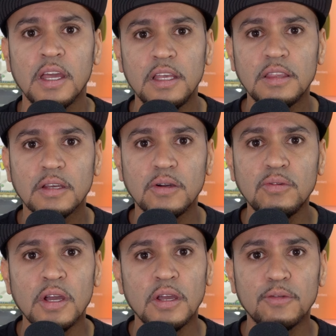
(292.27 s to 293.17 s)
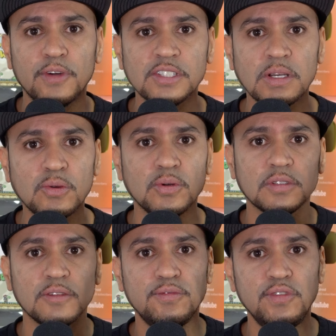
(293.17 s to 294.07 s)
então eu faço a
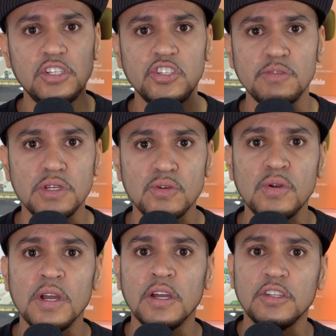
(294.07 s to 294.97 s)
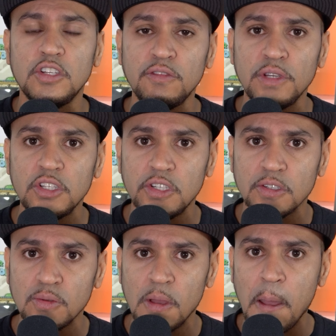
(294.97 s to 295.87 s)
conta: 20 mil
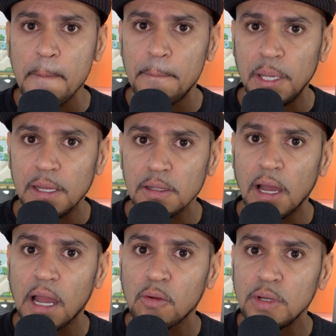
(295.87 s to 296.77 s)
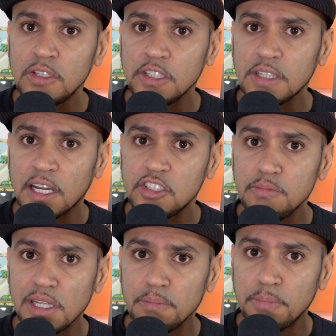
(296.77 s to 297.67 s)
dividido pela a quantidade de
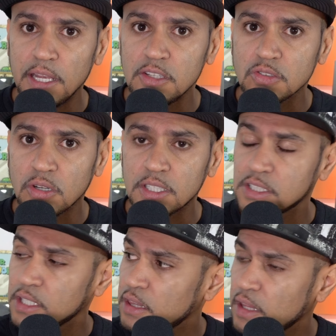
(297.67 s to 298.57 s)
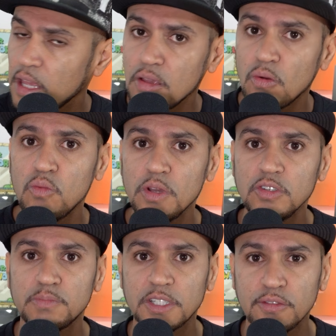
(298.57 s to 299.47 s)
miliamperes horas que tem o meu
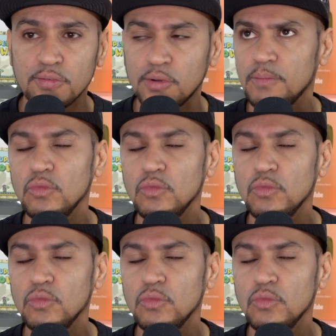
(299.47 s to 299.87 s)
smartphone.